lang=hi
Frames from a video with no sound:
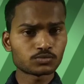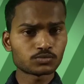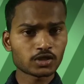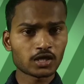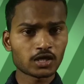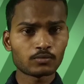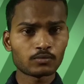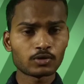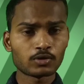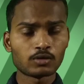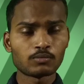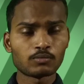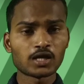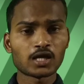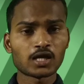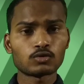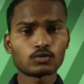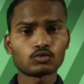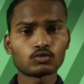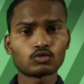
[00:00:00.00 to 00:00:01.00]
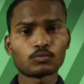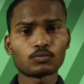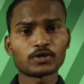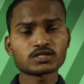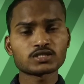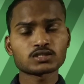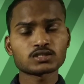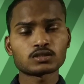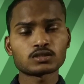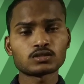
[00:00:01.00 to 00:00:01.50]
सब्सक्राइब कर लें बेल आइकन को
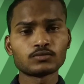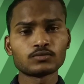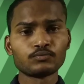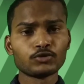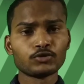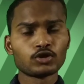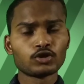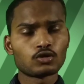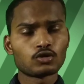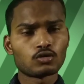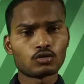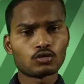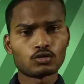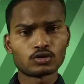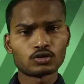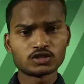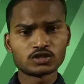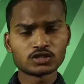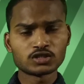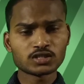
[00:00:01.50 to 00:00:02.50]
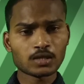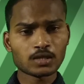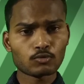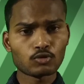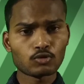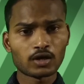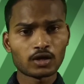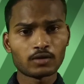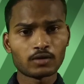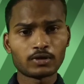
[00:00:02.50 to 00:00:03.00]
प्रेस कर दें और जिससे
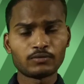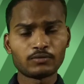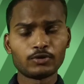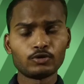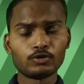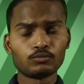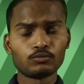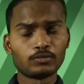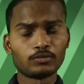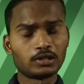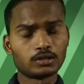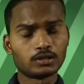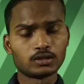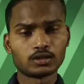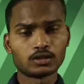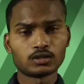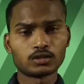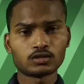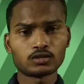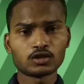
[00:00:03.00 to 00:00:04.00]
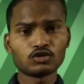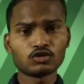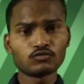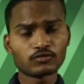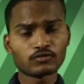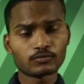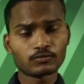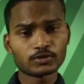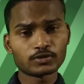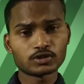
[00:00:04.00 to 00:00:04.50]
आपको आने वाली वीडियो मिलती रहे थैंक
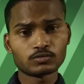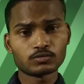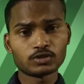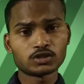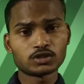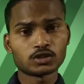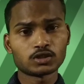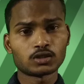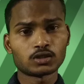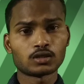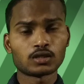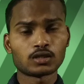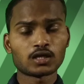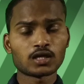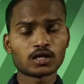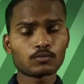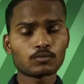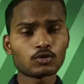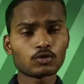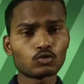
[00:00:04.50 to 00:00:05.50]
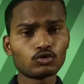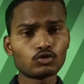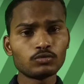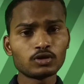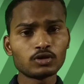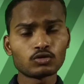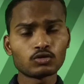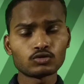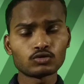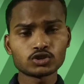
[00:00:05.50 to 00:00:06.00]
यू फॉर वॉचिंग माई चैनल अगर आपका कोई
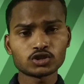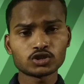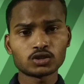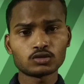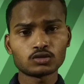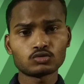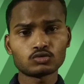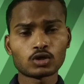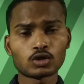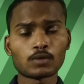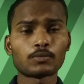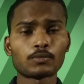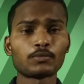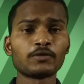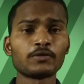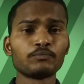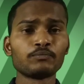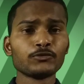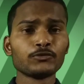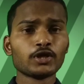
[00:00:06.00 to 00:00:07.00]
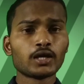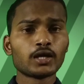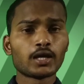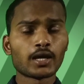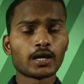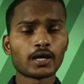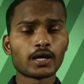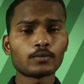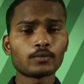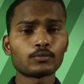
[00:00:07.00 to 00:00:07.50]
भी क्वेश्चन है तो आप में
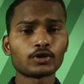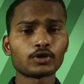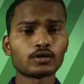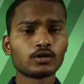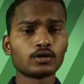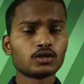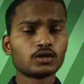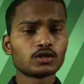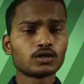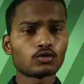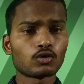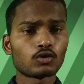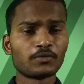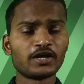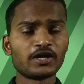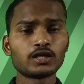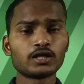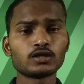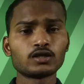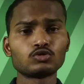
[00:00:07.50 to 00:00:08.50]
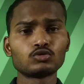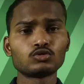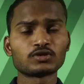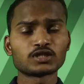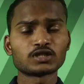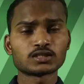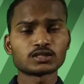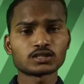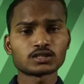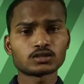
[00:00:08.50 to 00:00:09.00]
यहाँ पर कमेंट के थ्रू
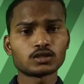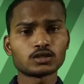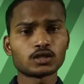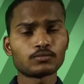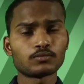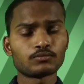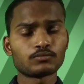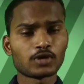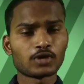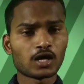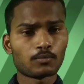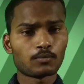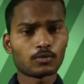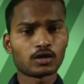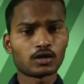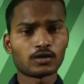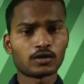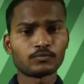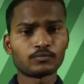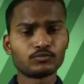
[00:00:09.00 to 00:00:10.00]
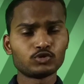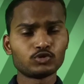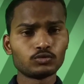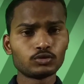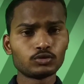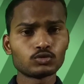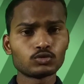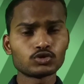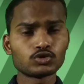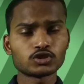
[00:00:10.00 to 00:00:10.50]
बता सकते हैं हम आपका
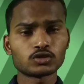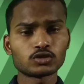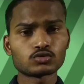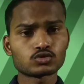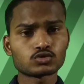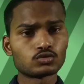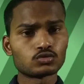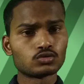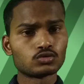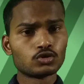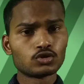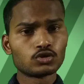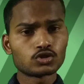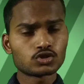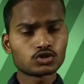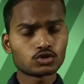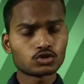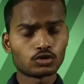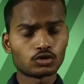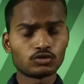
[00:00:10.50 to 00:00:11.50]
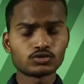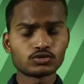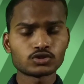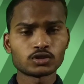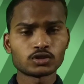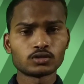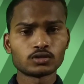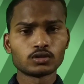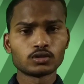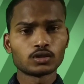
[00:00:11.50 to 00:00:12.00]
जो भी क्वेश्चन है उसको
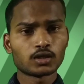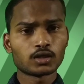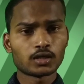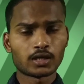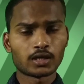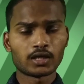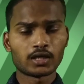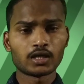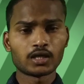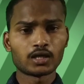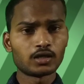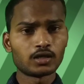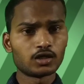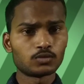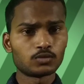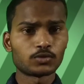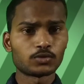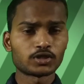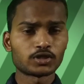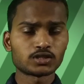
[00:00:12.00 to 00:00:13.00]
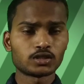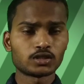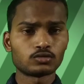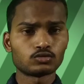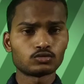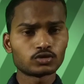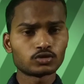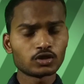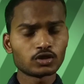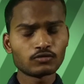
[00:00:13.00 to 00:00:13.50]
सॉल्यूशन करेंगे हंड्रेड
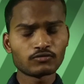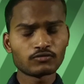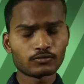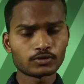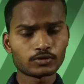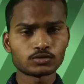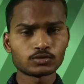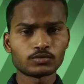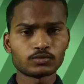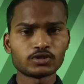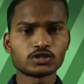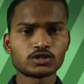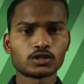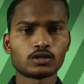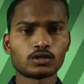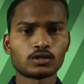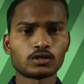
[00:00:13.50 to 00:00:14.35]
परसेंट थैंक यू फॉर वॉचिंग माई चैनल